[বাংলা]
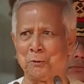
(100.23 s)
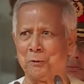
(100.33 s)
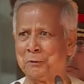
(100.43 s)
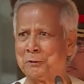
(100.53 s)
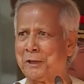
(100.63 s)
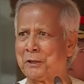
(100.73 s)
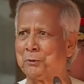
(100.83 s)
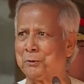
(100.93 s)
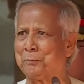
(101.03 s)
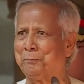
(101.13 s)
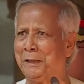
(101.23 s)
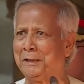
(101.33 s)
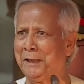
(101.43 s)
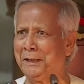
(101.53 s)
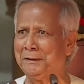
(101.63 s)
অংশগ্রহণ করার সুযোগ
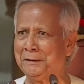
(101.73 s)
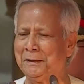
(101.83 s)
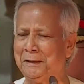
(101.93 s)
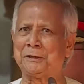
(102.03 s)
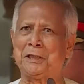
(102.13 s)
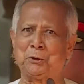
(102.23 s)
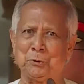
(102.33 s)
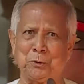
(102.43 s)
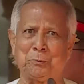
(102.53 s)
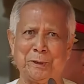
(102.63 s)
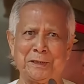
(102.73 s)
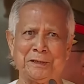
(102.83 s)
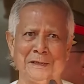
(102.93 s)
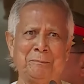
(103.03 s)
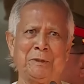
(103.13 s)
পান নাই আজকে সুযোগ
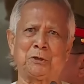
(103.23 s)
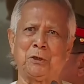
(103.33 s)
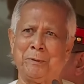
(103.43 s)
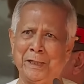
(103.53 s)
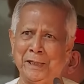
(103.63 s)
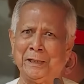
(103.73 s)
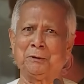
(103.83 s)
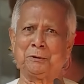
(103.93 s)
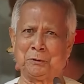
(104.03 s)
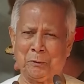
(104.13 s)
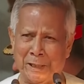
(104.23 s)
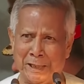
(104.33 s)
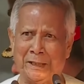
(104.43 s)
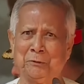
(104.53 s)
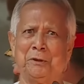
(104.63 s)
পেয়েছেন আমরা সবাই
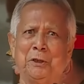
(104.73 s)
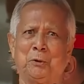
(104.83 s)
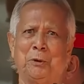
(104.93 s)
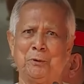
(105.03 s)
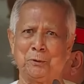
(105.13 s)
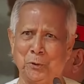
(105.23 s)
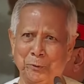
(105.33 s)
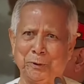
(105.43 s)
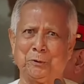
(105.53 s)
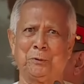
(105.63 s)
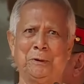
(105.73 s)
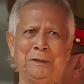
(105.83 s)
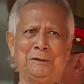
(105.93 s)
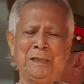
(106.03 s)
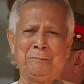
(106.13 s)
সবাই আনন্দিত এবং গর্বিত
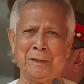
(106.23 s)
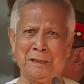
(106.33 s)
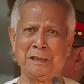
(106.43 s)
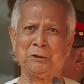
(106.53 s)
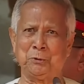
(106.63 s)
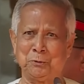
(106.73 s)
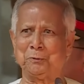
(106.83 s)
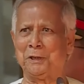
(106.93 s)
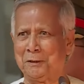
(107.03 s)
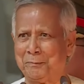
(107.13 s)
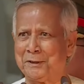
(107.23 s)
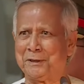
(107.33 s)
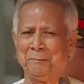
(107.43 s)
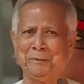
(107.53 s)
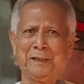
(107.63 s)
যে আমরা এই সুযোগ দিতে
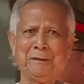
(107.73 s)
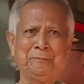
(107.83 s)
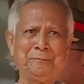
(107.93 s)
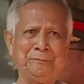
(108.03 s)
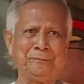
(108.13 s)
পেরেছি আপনাকে